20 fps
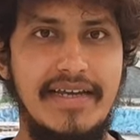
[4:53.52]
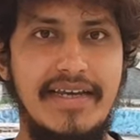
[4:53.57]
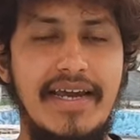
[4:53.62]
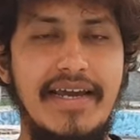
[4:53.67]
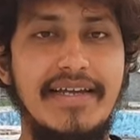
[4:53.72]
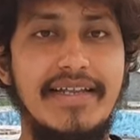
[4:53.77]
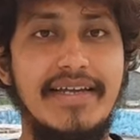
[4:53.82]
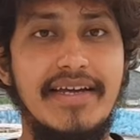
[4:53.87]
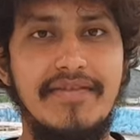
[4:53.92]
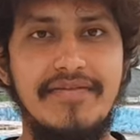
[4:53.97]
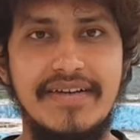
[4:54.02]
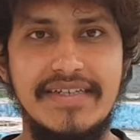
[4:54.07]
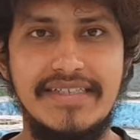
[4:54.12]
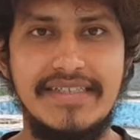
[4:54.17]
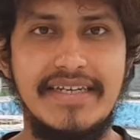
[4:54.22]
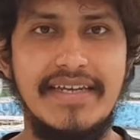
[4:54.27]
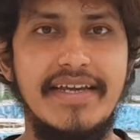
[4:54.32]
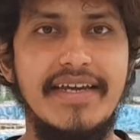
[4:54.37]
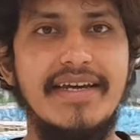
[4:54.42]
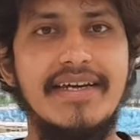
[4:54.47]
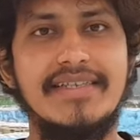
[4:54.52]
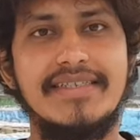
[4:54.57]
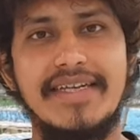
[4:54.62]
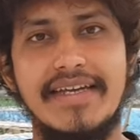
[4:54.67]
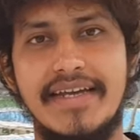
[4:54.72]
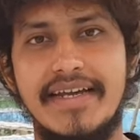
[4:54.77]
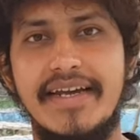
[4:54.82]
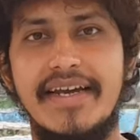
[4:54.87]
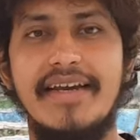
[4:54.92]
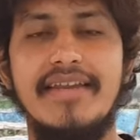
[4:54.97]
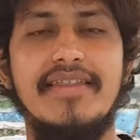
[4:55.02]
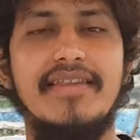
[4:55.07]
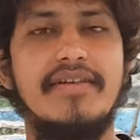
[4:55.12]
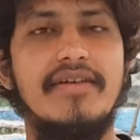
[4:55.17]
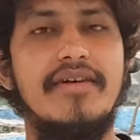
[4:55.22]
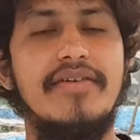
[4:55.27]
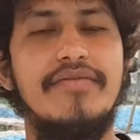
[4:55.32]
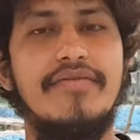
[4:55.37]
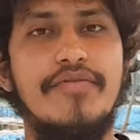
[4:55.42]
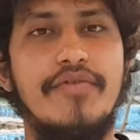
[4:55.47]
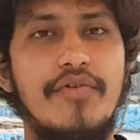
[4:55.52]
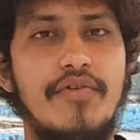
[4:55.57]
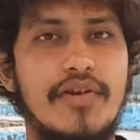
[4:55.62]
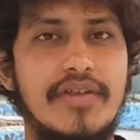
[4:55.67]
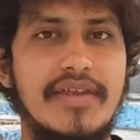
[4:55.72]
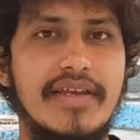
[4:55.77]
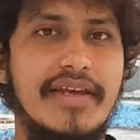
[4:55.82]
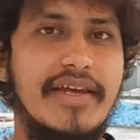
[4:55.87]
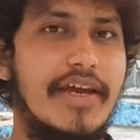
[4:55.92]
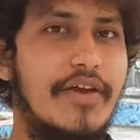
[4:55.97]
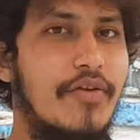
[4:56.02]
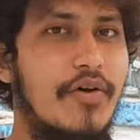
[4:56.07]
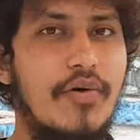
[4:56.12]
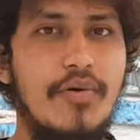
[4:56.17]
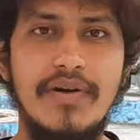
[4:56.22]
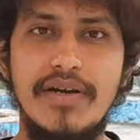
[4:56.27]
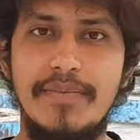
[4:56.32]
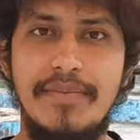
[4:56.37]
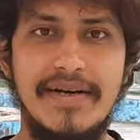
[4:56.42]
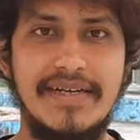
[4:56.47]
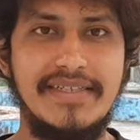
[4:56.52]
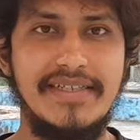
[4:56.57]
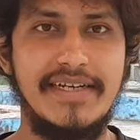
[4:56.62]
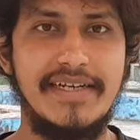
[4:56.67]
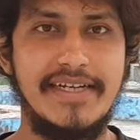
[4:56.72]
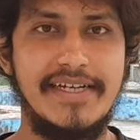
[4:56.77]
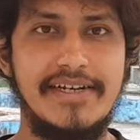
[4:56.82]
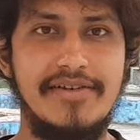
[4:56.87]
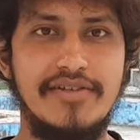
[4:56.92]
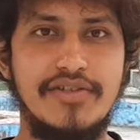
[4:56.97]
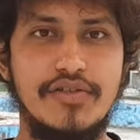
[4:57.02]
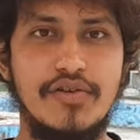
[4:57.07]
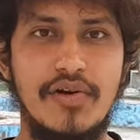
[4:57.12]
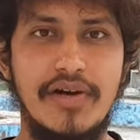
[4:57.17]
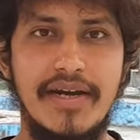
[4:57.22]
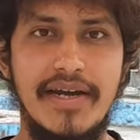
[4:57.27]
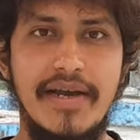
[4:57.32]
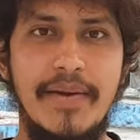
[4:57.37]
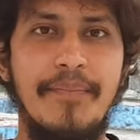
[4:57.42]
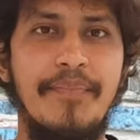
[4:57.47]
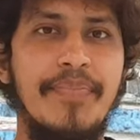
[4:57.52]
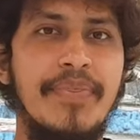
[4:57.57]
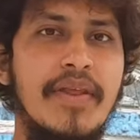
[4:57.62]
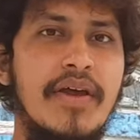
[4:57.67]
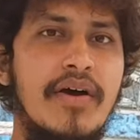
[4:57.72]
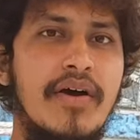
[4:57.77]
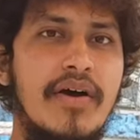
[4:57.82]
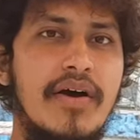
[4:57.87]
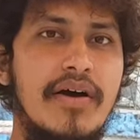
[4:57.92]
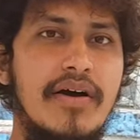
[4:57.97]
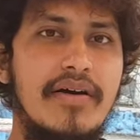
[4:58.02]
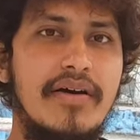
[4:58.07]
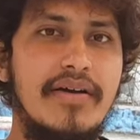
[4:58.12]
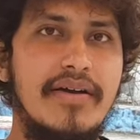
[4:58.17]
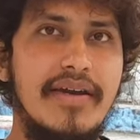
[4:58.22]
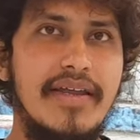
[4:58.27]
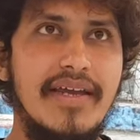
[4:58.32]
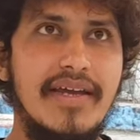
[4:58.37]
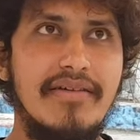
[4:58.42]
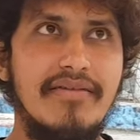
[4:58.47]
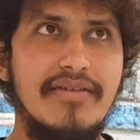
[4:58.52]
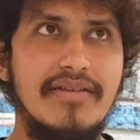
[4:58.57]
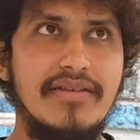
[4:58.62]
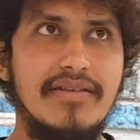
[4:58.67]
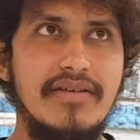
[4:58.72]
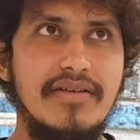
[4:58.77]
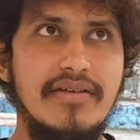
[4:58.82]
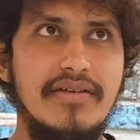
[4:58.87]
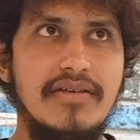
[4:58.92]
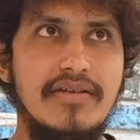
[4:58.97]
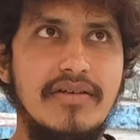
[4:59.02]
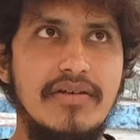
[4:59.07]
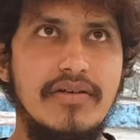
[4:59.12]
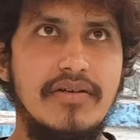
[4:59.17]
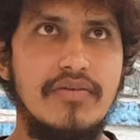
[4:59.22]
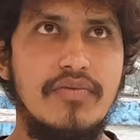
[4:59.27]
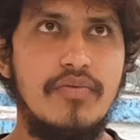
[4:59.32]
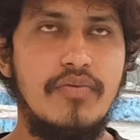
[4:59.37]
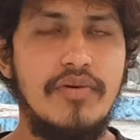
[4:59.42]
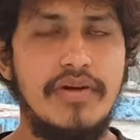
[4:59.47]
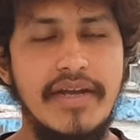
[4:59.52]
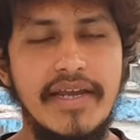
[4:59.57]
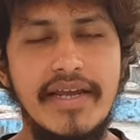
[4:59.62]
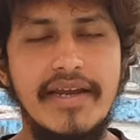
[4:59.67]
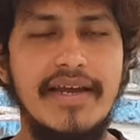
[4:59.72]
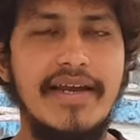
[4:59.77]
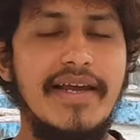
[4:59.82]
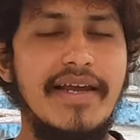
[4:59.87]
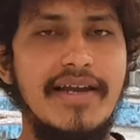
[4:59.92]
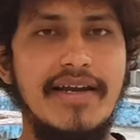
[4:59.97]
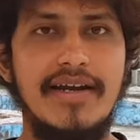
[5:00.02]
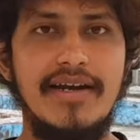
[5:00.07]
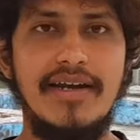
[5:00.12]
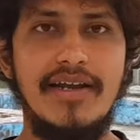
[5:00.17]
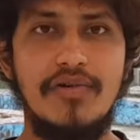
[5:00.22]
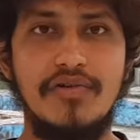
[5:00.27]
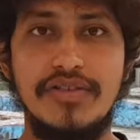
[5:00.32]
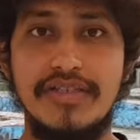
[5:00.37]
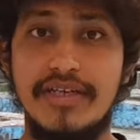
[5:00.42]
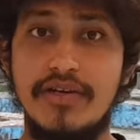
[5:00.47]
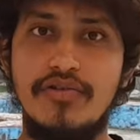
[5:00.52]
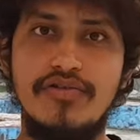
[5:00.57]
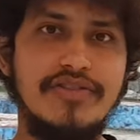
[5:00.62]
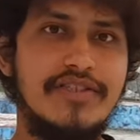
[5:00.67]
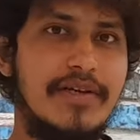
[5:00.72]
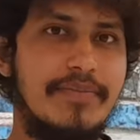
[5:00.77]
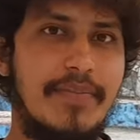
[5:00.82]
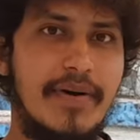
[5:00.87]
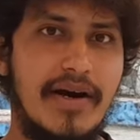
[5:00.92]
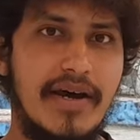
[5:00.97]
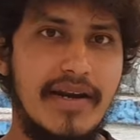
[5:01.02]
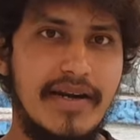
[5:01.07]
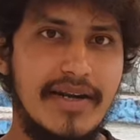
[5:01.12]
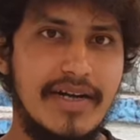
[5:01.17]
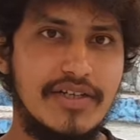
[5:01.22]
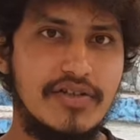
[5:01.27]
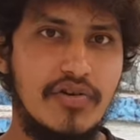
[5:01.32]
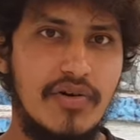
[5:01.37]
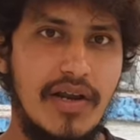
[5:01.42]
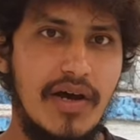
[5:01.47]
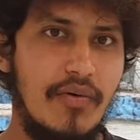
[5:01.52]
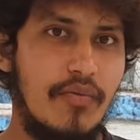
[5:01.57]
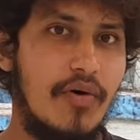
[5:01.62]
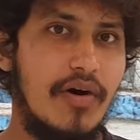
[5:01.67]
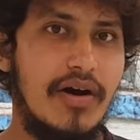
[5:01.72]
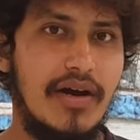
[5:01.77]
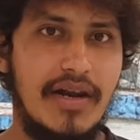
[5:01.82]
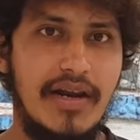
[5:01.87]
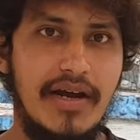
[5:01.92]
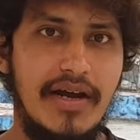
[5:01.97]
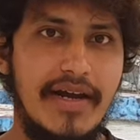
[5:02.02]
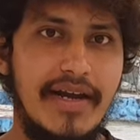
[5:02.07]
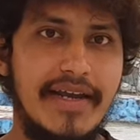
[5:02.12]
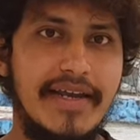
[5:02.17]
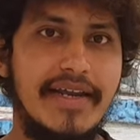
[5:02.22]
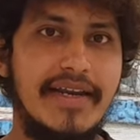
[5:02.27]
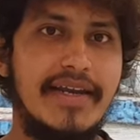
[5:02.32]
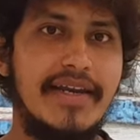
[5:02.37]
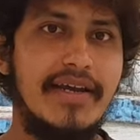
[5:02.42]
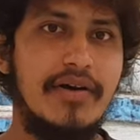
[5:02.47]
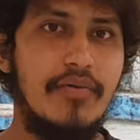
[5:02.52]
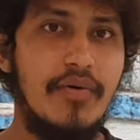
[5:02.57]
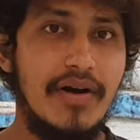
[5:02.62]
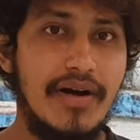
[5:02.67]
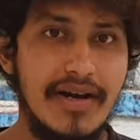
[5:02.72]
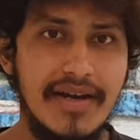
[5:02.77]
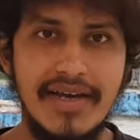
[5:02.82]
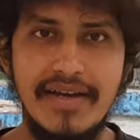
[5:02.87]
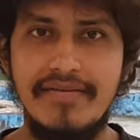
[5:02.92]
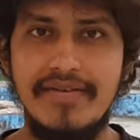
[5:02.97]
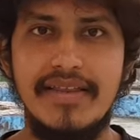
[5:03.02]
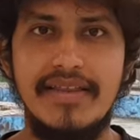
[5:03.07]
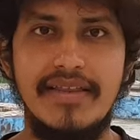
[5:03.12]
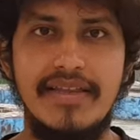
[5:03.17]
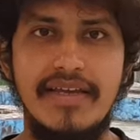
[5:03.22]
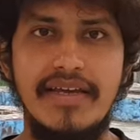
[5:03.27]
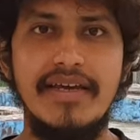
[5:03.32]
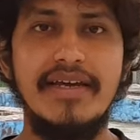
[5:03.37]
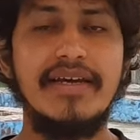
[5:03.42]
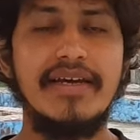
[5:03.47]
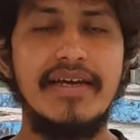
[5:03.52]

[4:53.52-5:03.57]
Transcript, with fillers: எய்தர் ஃபஸ்ட் இயர் செகண்ட் தேர்ட் ஃபோர்த் ஏதோ ஒன்று படிச்சுட்டு இருக்கீங்கன்னு வச்சுக்கோங்களேன் நீங்கள் வந்து நீங்களே நல்லா கொஞ்சம் யோசித்து பாருங்கள் ஆக்சுவலாக உங்களால் இந்தியா உங்களுக்கு வந்து